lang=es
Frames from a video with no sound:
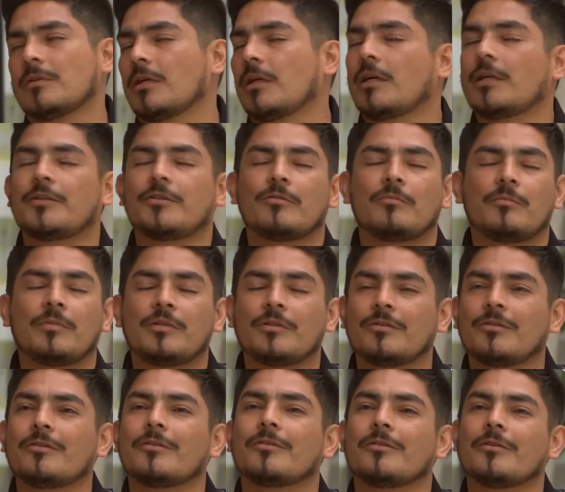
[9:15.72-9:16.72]
Ay, Dios
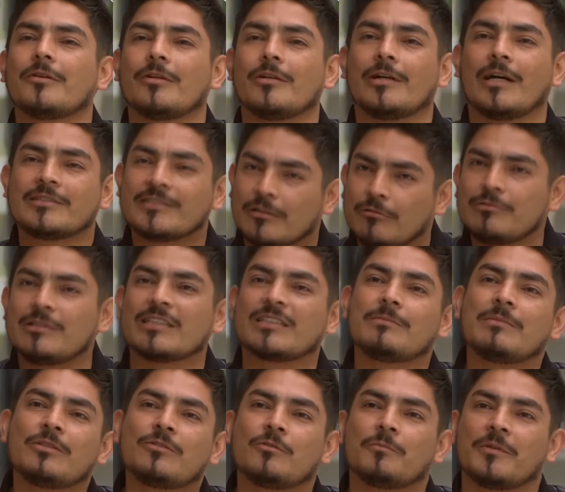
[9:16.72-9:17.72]
mío. Hazte una
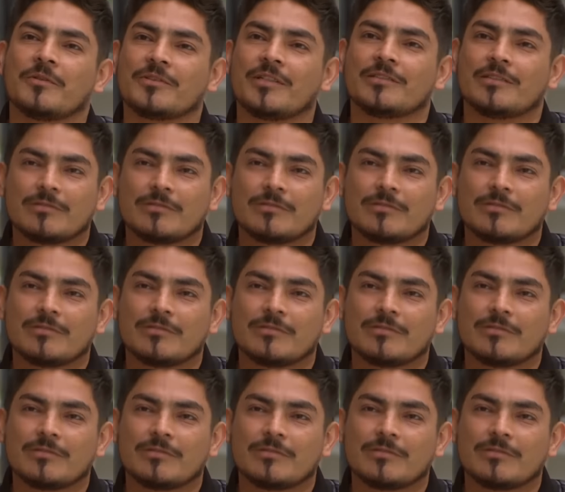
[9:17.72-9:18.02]
también tú, pero, o sea,